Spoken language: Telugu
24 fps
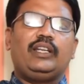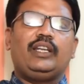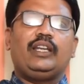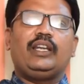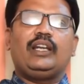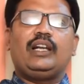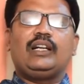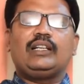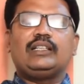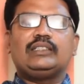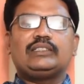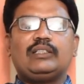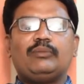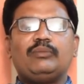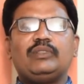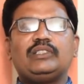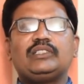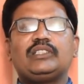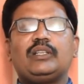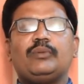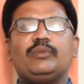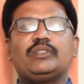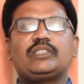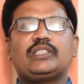ఈ అంగస్తంభన
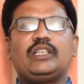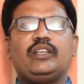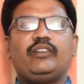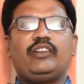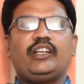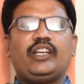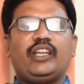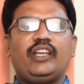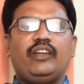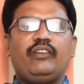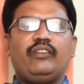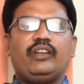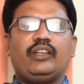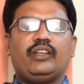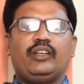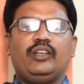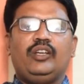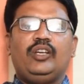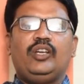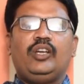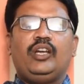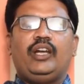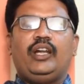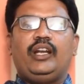సమస్యలు అంటే ఏమిటి
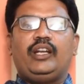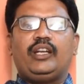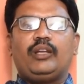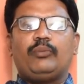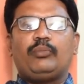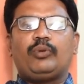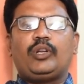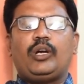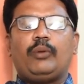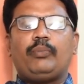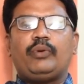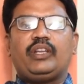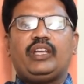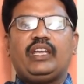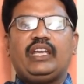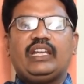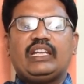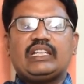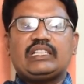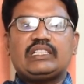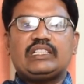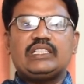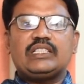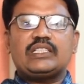అంటే ప్రాపర్
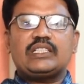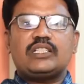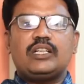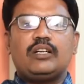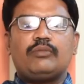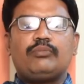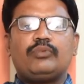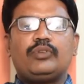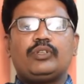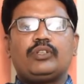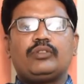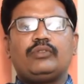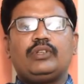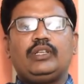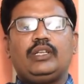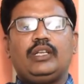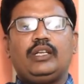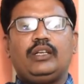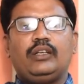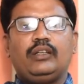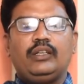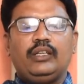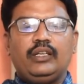ఇరెక్షన్స్ రాకపోవటం వల్ల